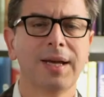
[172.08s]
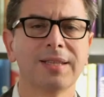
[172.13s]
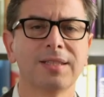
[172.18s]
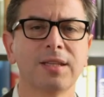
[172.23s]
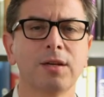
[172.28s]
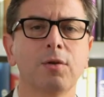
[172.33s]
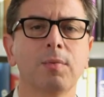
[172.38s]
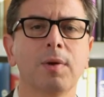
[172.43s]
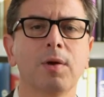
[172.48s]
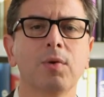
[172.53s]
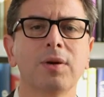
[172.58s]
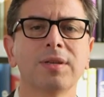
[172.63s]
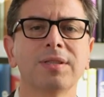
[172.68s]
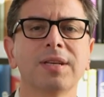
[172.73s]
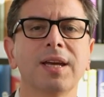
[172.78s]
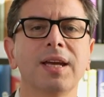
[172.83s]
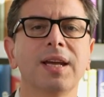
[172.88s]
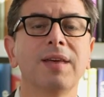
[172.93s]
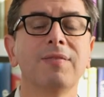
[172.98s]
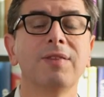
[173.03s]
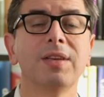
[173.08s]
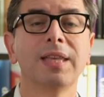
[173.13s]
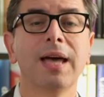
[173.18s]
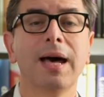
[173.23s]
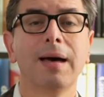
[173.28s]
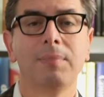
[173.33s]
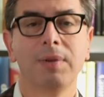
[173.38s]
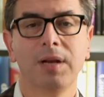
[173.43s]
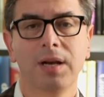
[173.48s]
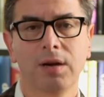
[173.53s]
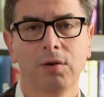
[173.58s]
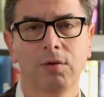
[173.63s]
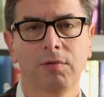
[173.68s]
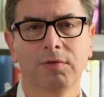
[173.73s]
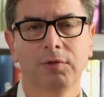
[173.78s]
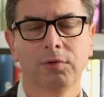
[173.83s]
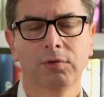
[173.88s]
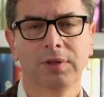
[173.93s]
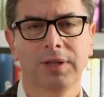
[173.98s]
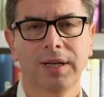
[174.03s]
casi come questi è inevitabile
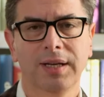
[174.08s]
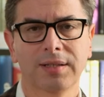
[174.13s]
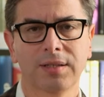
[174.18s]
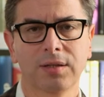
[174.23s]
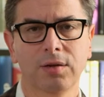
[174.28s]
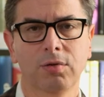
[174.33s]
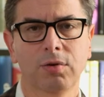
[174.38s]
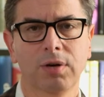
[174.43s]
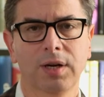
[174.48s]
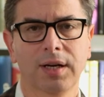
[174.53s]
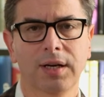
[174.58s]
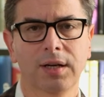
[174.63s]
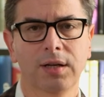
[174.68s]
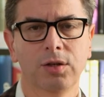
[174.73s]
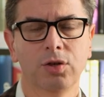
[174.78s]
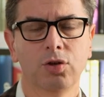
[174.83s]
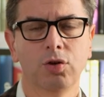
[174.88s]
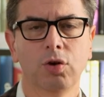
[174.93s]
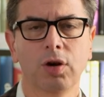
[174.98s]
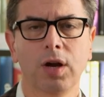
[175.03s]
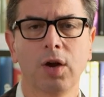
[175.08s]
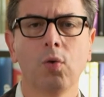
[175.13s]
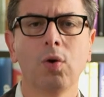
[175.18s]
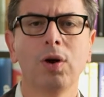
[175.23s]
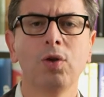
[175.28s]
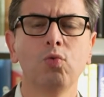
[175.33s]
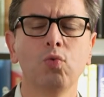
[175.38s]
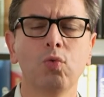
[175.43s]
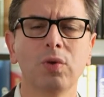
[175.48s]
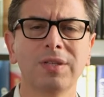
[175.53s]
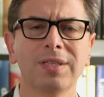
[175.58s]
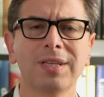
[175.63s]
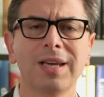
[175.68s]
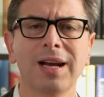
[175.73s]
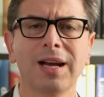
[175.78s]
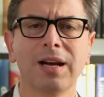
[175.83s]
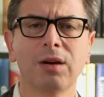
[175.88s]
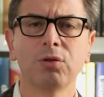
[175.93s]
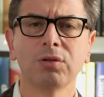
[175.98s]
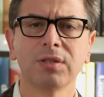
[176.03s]
confrontarsi con la religione, qualunque
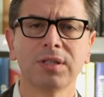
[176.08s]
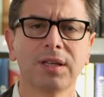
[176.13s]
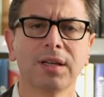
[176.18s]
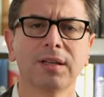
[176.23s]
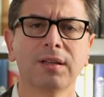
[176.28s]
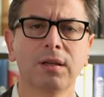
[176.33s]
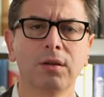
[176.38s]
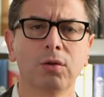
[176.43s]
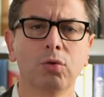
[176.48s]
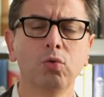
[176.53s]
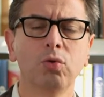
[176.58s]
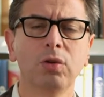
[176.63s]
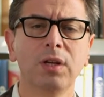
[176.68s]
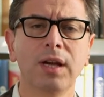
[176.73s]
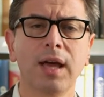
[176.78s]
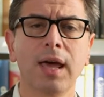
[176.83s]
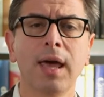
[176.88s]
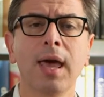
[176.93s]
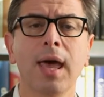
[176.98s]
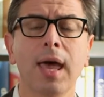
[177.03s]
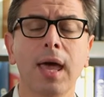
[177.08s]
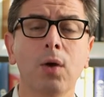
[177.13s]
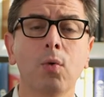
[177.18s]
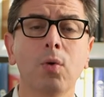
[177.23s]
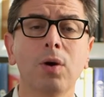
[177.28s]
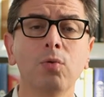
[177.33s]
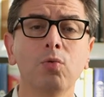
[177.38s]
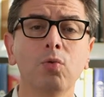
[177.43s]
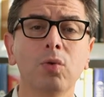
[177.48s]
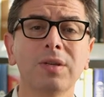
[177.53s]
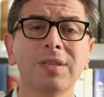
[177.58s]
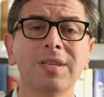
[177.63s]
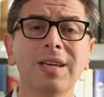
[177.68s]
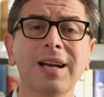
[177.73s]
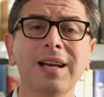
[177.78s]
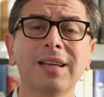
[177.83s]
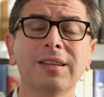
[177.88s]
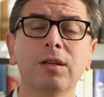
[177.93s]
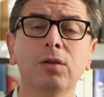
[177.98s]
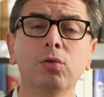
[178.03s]
sia la nostra attitudine e qualunque
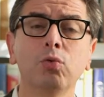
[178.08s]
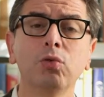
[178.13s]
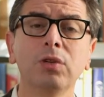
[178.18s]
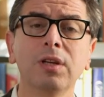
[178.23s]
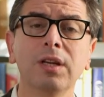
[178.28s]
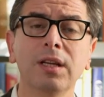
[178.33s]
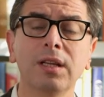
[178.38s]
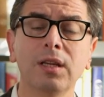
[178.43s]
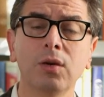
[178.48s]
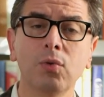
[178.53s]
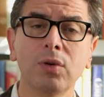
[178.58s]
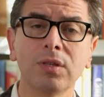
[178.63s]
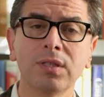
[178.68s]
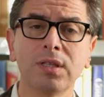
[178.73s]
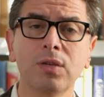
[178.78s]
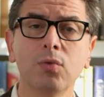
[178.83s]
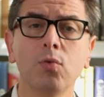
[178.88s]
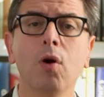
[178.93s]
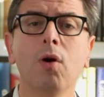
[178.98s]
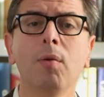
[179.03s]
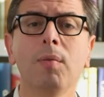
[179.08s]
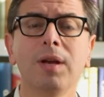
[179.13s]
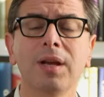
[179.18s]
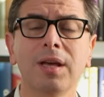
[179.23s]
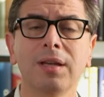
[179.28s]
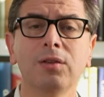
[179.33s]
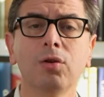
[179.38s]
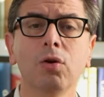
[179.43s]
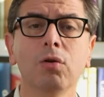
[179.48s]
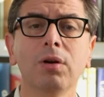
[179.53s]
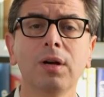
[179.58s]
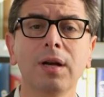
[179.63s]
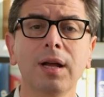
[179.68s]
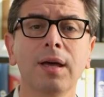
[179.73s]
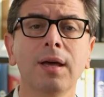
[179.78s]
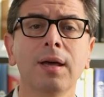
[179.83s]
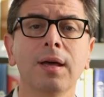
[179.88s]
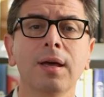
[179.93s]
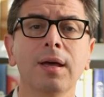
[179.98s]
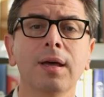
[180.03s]
sia l'attitudine di questi uomini e
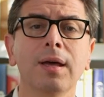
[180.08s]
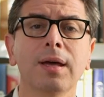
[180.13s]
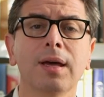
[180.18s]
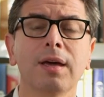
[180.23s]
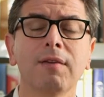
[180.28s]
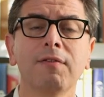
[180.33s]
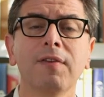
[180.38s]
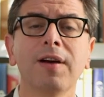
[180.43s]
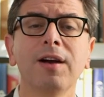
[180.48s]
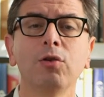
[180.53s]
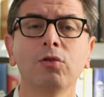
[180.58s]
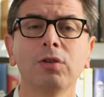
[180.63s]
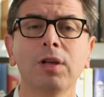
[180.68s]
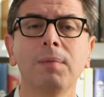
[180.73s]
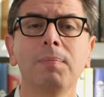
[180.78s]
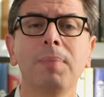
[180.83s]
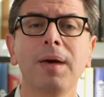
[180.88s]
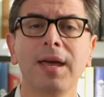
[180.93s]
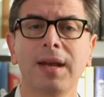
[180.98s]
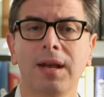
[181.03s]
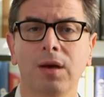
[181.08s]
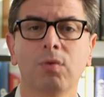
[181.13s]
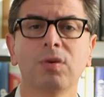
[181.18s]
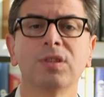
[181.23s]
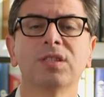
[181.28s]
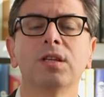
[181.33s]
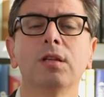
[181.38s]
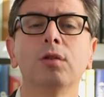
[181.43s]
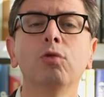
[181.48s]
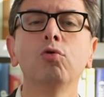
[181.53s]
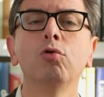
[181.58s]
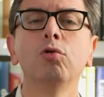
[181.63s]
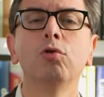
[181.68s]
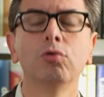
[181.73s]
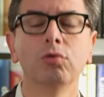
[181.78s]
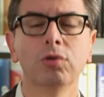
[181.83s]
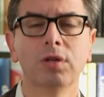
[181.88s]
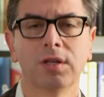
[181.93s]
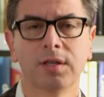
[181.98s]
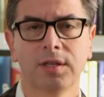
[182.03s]
donne che fanno del bene, questi
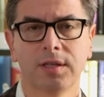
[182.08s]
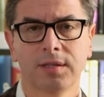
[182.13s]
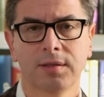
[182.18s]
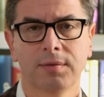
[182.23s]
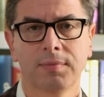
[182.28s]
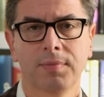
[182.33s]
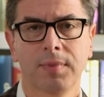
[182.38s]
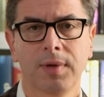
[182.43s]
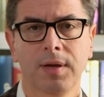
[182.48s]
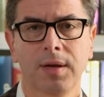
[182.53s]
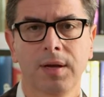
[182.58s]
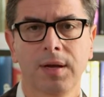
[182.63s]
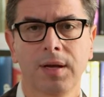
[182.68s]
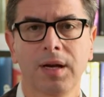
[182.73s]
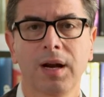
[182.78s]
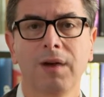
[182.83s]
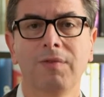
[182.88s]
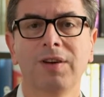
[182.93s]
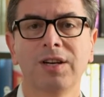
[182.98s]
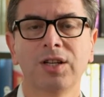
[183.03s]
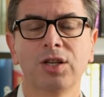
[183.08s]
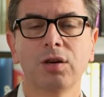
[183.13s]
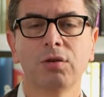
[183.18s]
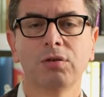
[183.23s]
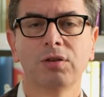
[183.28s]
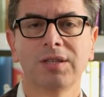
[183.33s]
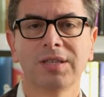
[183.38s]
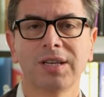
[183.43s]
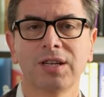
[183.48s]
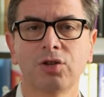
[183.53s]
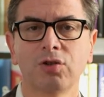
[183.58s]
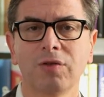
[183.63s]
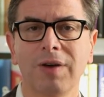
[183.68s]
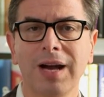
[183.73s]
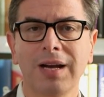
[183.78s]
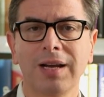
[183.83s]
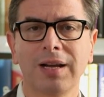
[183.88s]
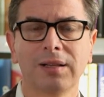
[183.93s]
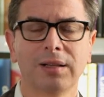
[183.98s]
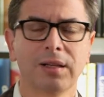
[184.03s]
do-gooders. Nel Vangelo di San
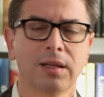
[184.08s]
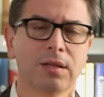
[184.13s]
Giovanni al